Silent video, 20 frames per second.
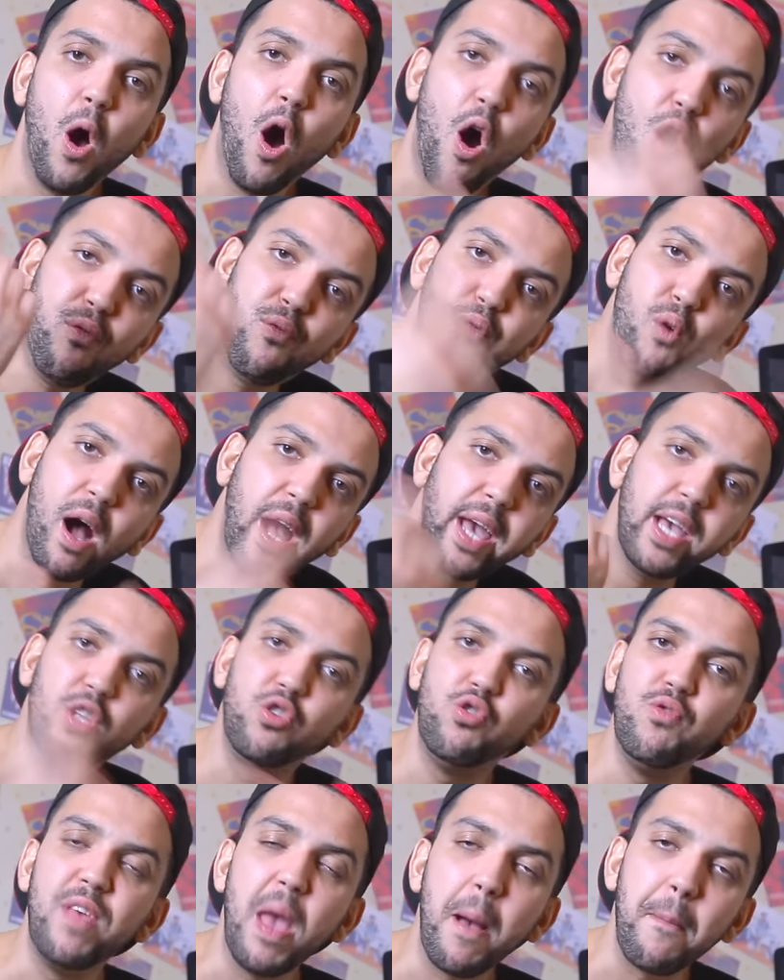Enfoiré,
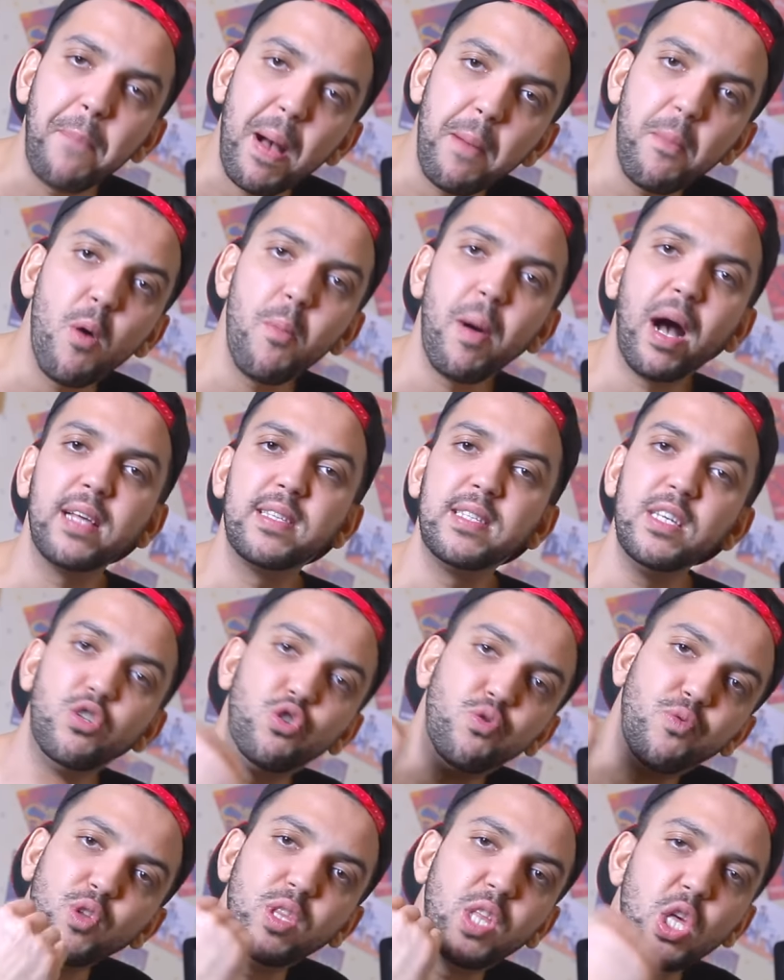tu viens pas m'embrasser,
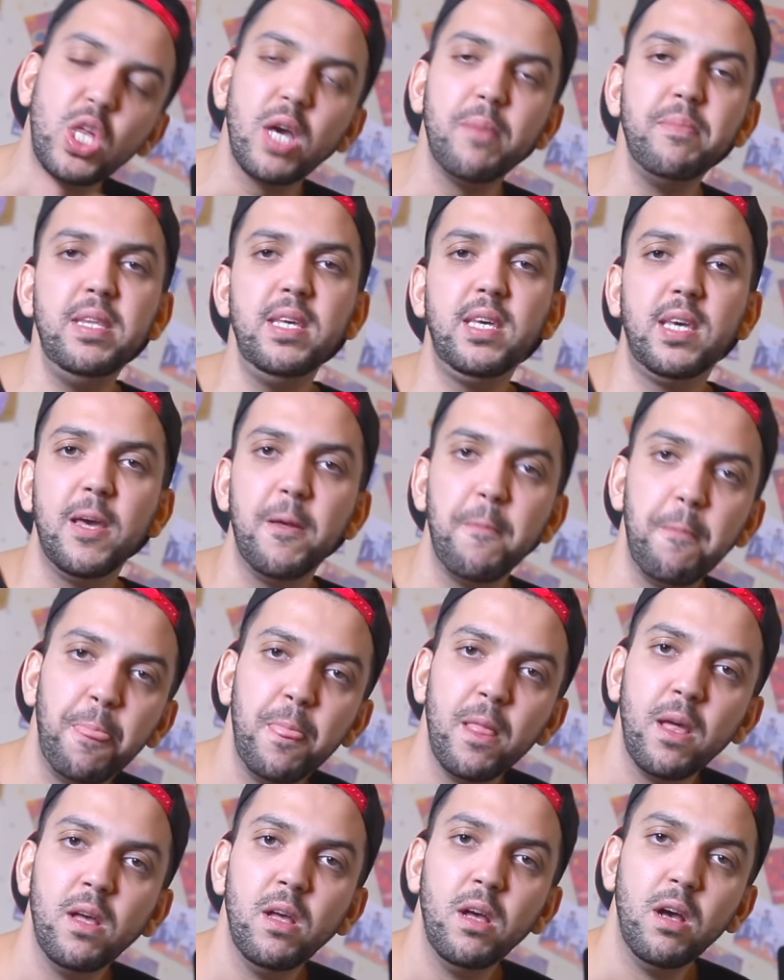tu veux déjà me niquer.
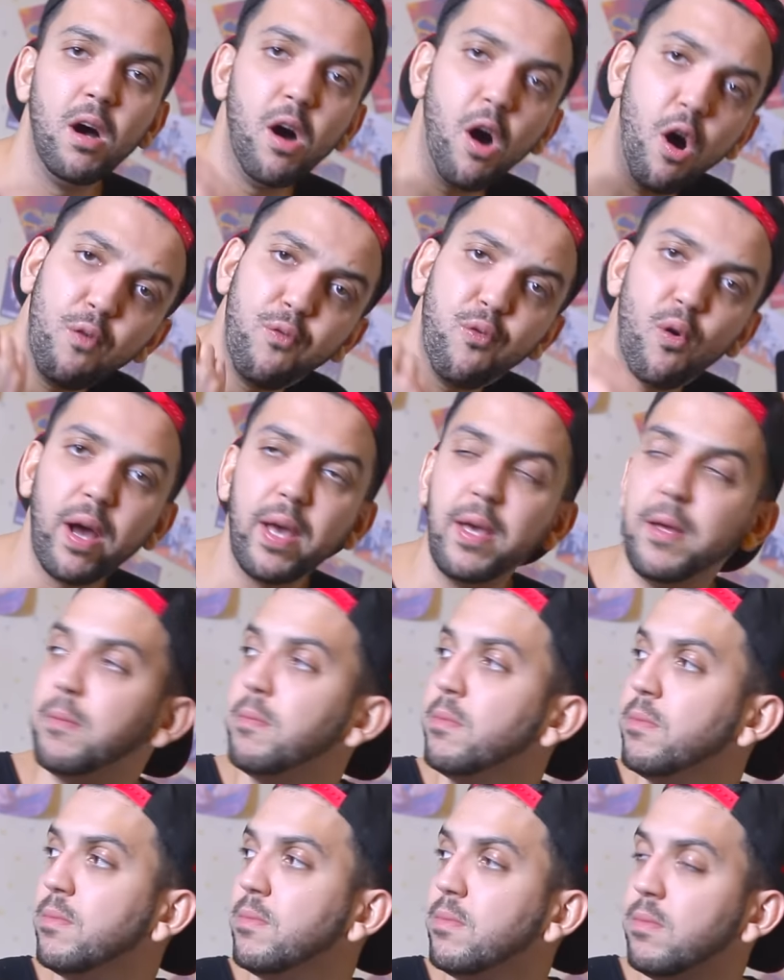Enfoiré.
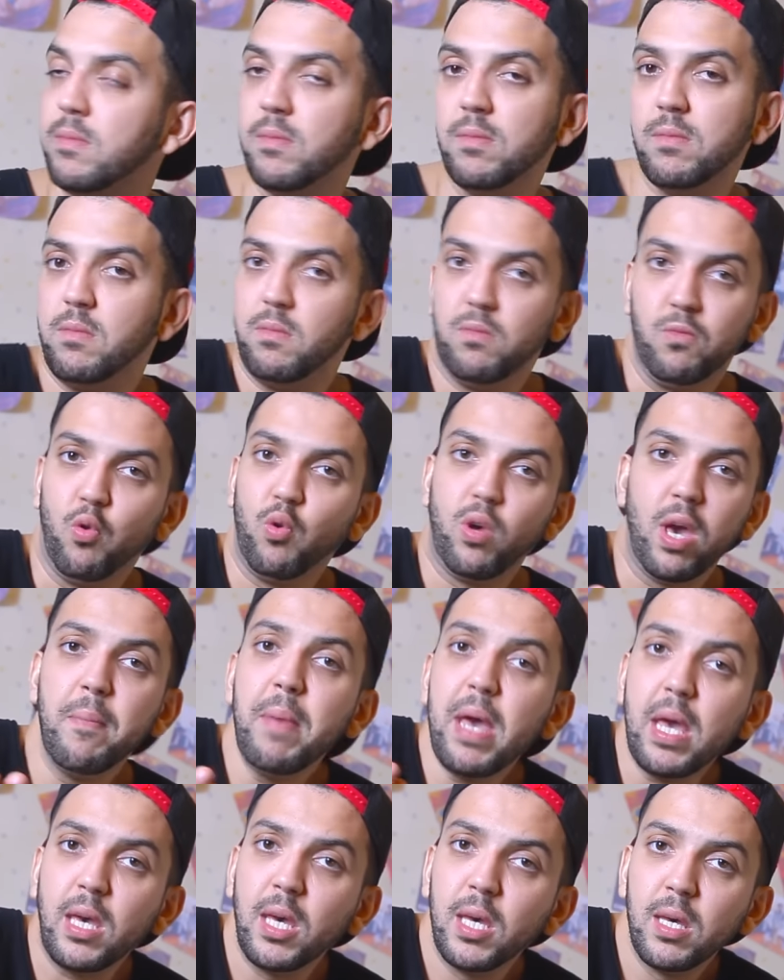Donc un
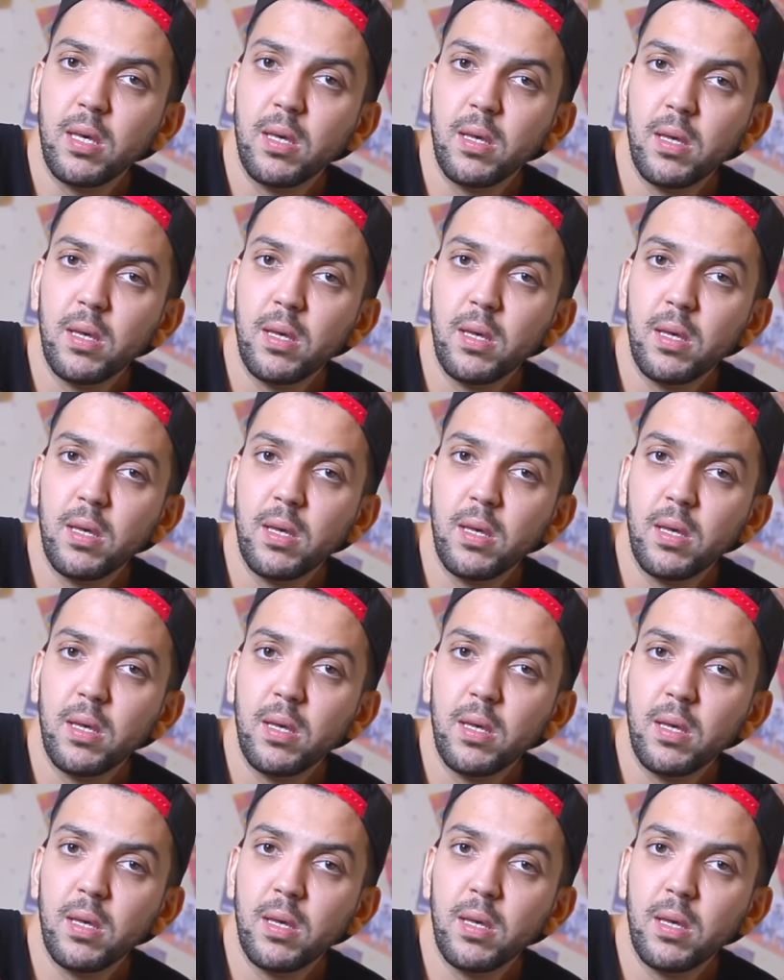mec.